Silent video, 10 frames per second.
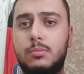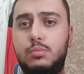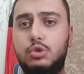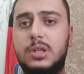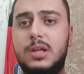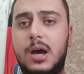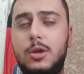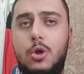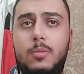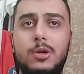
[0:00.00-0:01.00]
an bu da
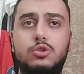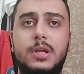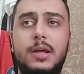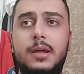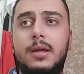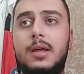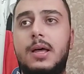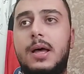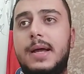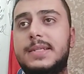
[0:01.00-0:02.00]
dahil olmak üzere
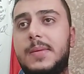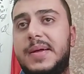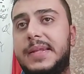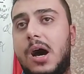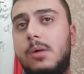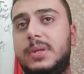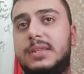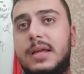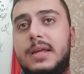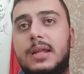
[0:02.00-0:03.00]
her zaman
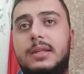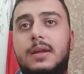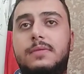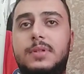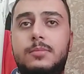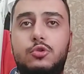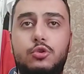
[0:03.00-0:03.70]
Abit'ten yana taraftım.